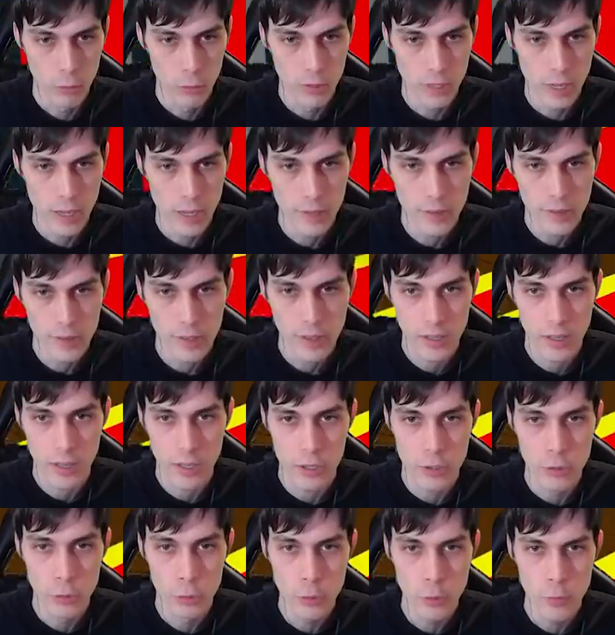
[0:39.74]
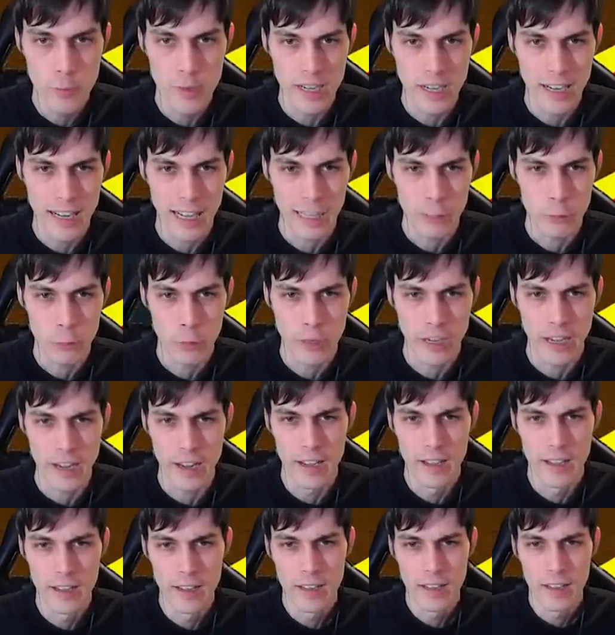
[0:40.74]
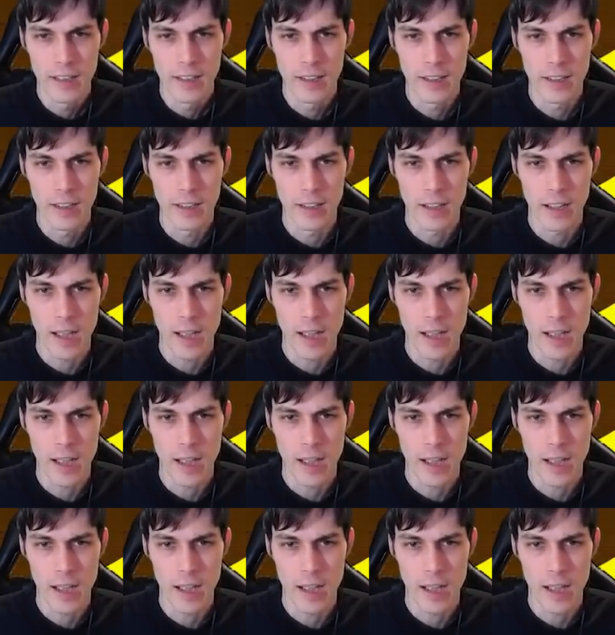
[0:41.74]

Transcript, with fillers: у нас э, ютуберы, которые э,